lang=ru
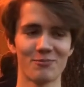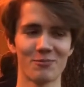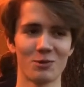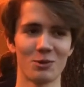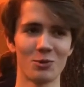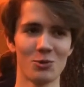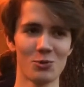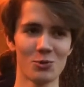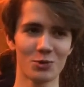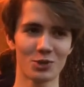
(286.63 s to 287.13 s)

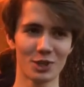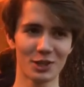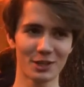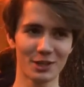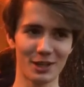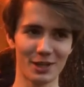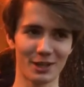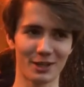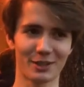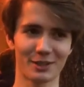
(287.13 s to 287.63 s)
но уже
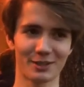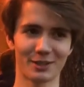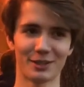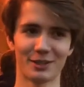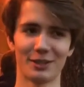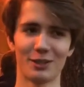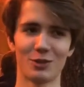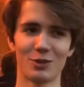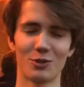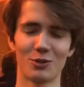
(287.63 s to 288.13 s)
так,
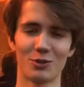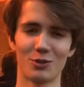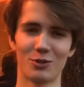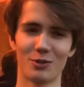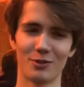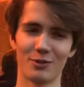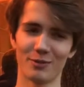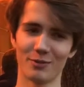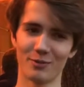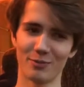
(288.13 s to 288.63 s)

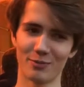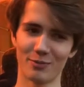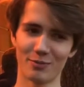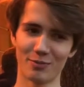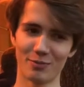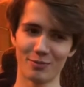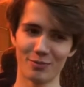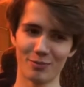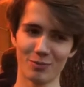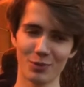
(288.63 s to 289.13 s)

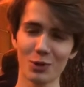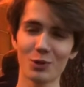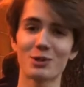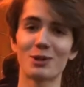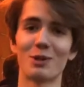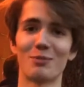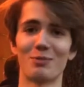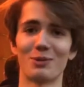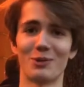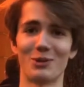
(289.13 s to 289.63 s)

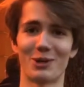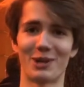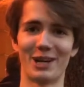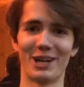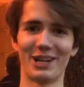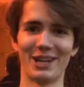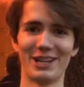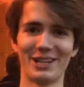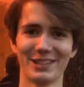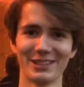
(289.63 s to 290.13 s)
просто плохо